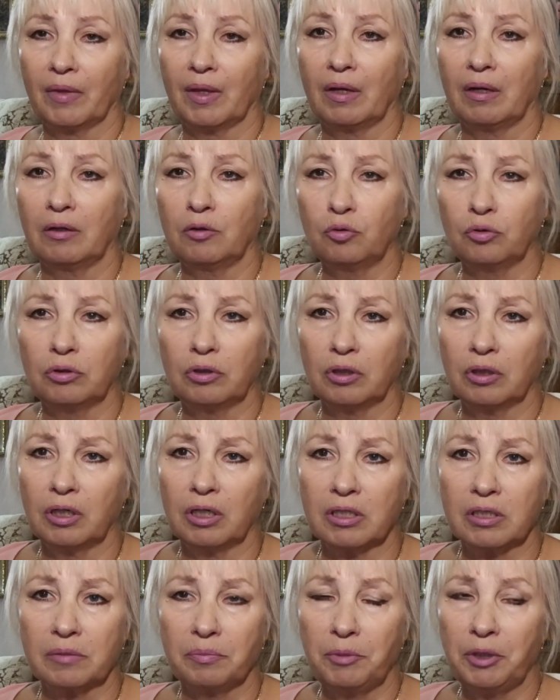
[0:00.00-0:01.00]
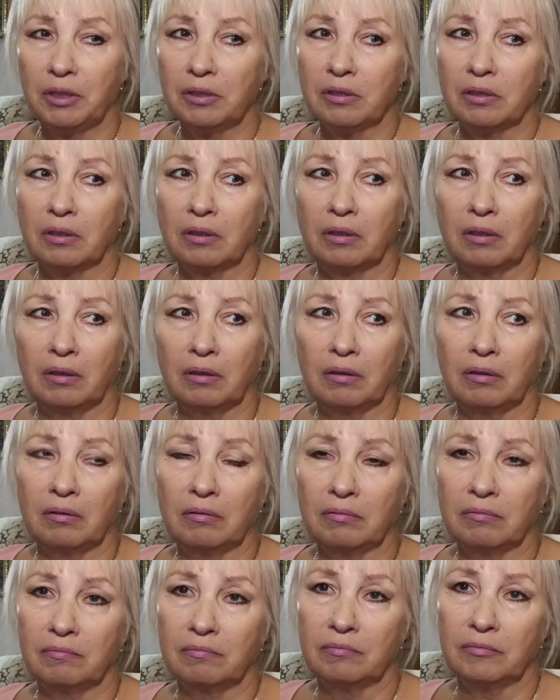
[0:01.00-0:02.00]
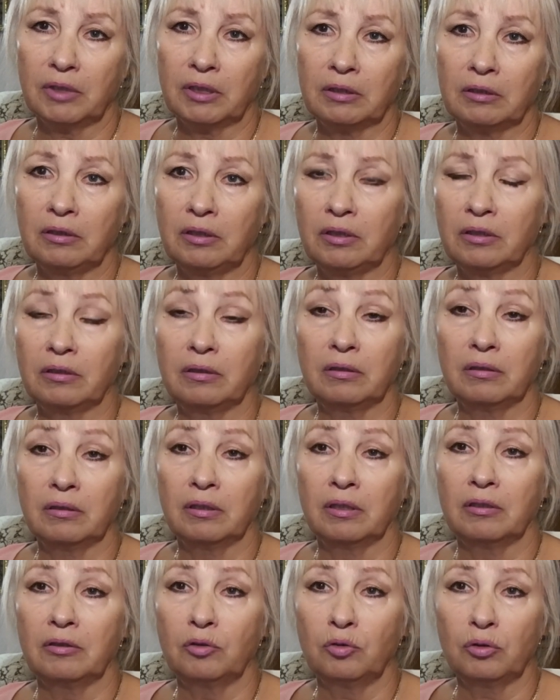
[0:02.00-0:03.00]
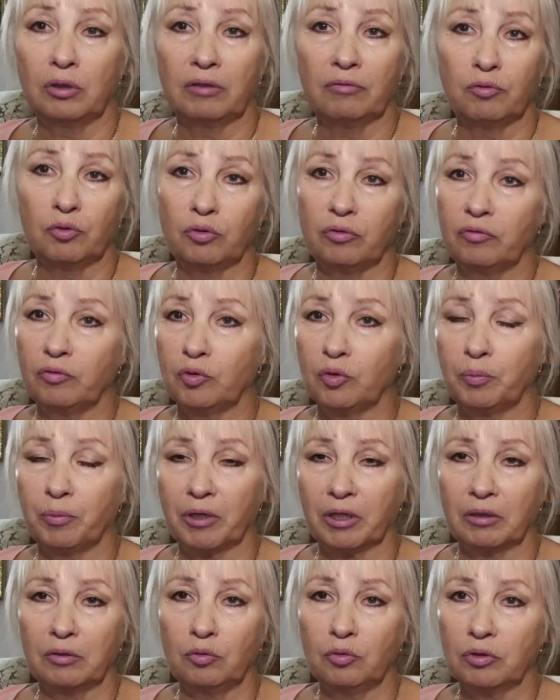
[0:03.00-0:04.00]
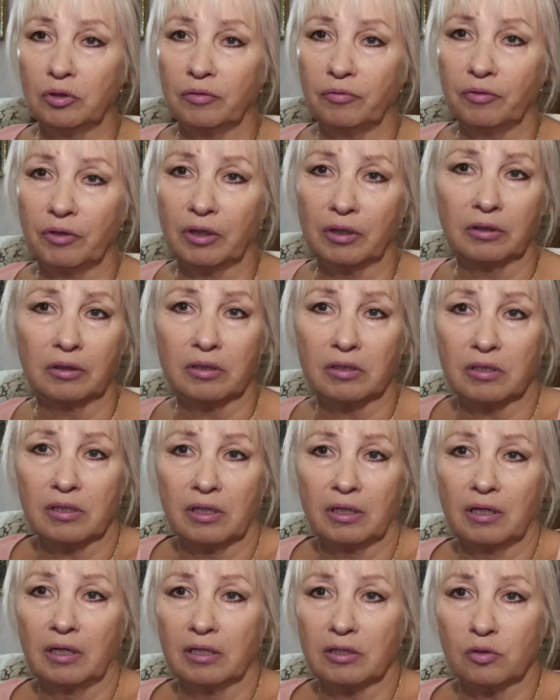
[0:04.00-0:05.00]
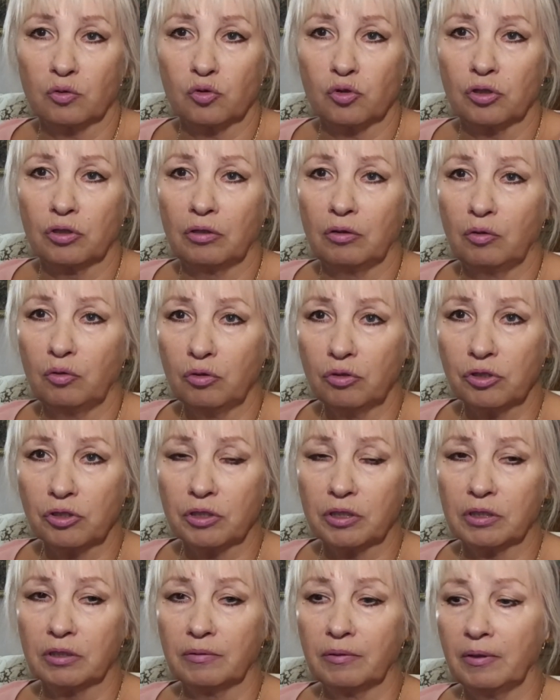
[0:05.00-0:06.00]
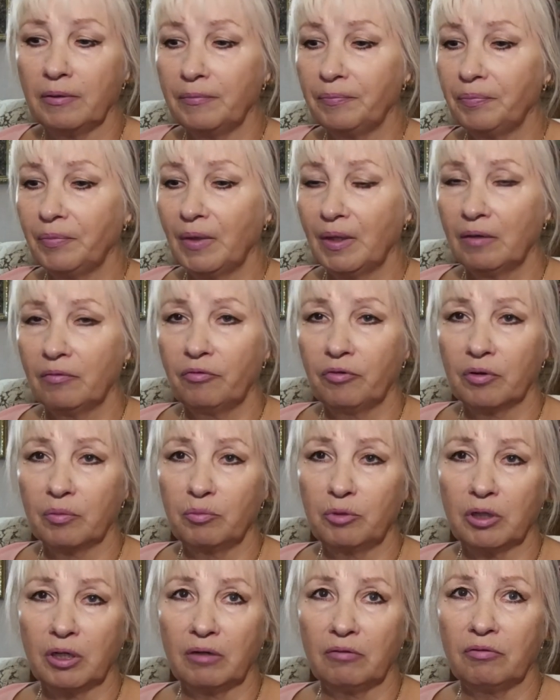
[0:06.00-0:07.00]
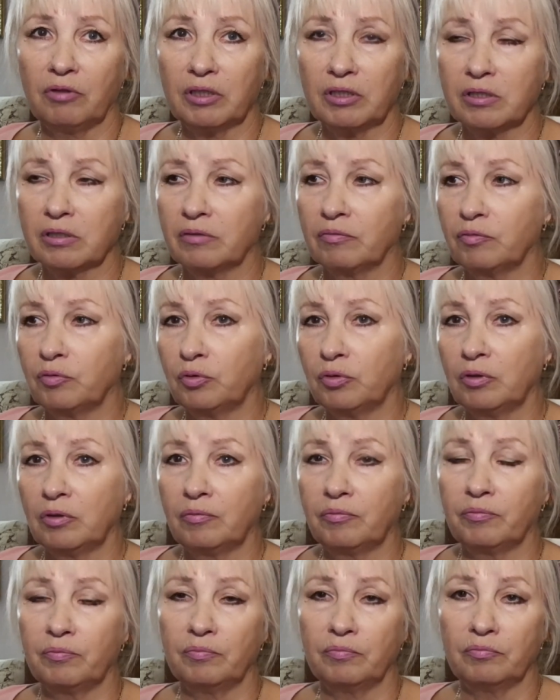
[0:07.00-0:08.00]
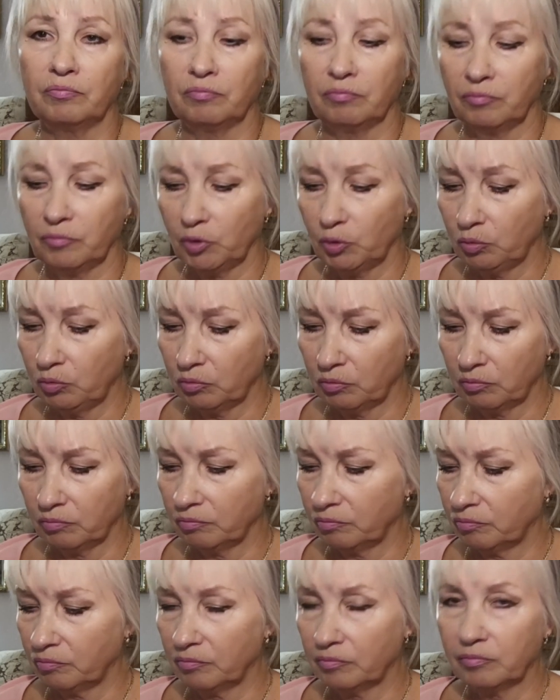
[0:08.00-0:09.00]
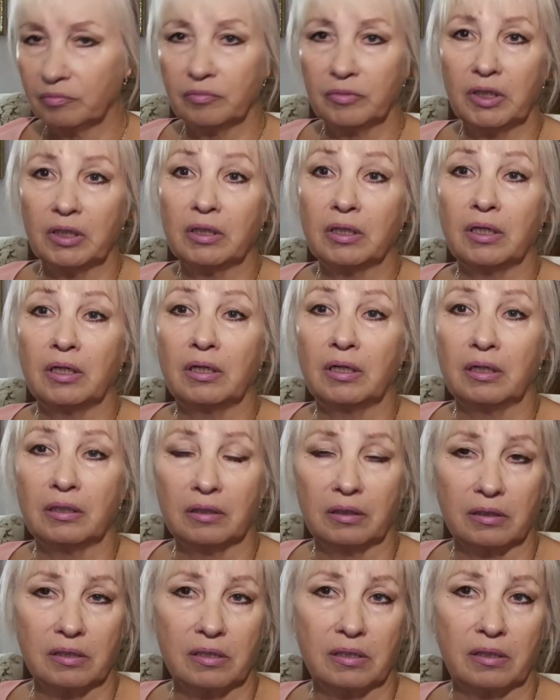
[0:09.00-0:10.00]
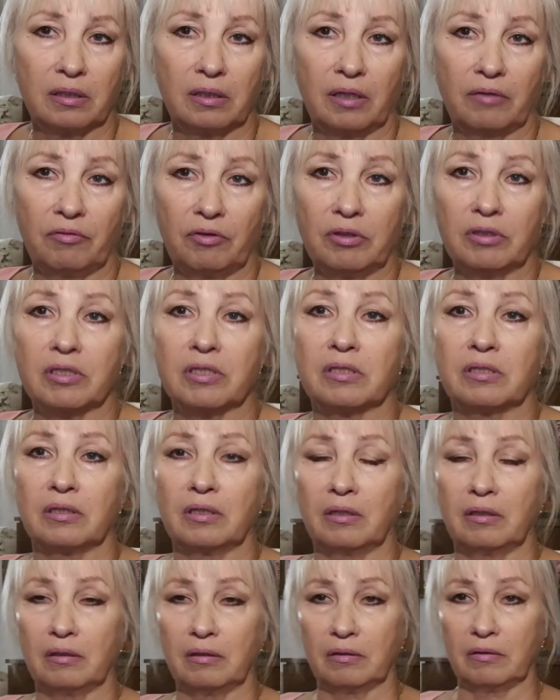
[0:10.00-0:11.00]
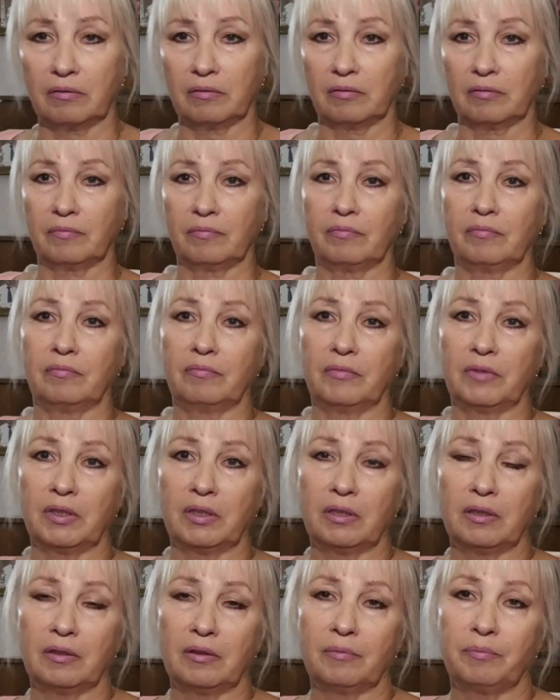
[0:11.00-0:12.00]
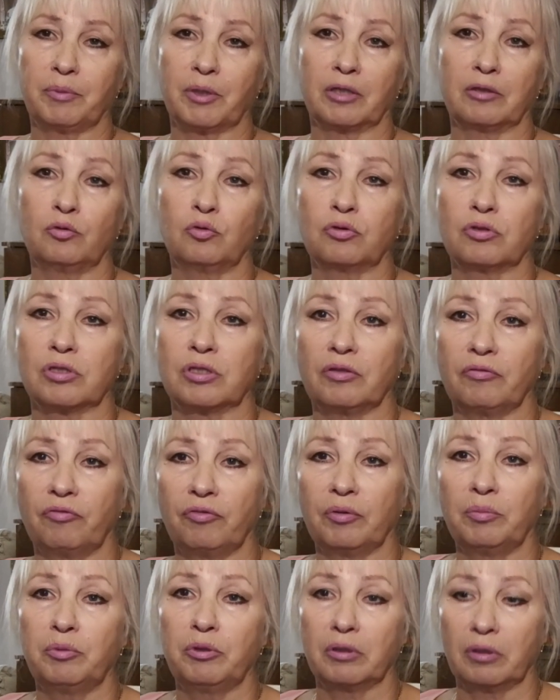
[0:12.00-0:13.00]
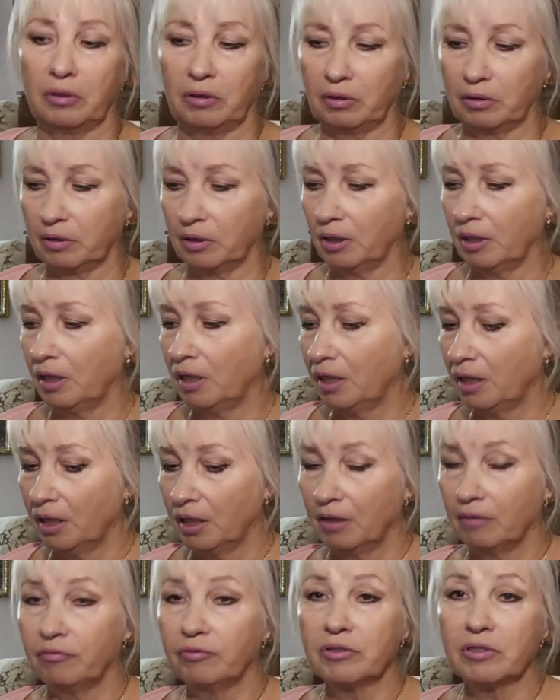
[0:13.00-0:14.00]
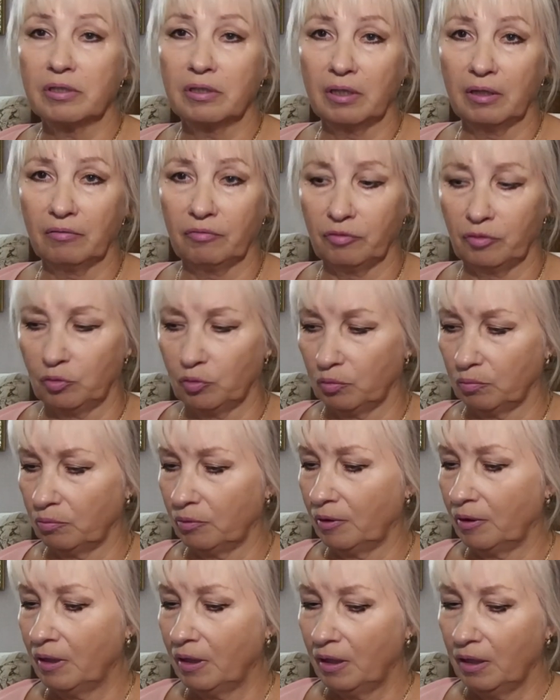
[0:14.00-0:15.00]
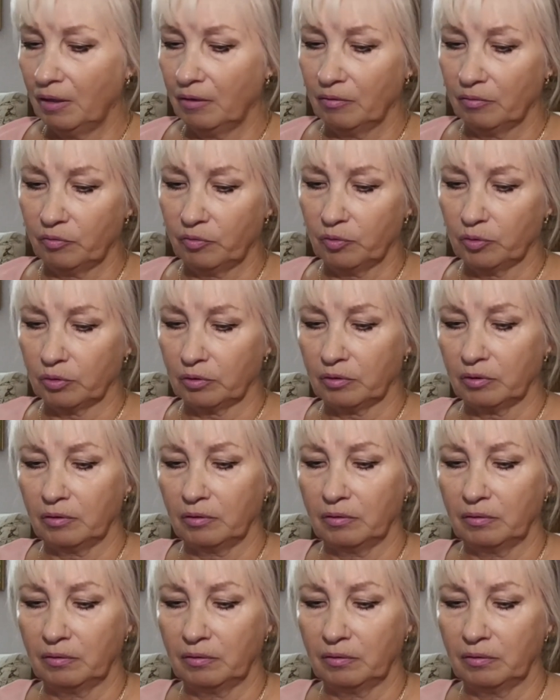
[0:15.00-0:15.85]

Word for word: какой-то косметики, одних, одного-двух продуктов, как-то заказ уже не хочется формировать свой. Ну, так я как-то остановилась а, на продукции Faberlic В основном. Вот.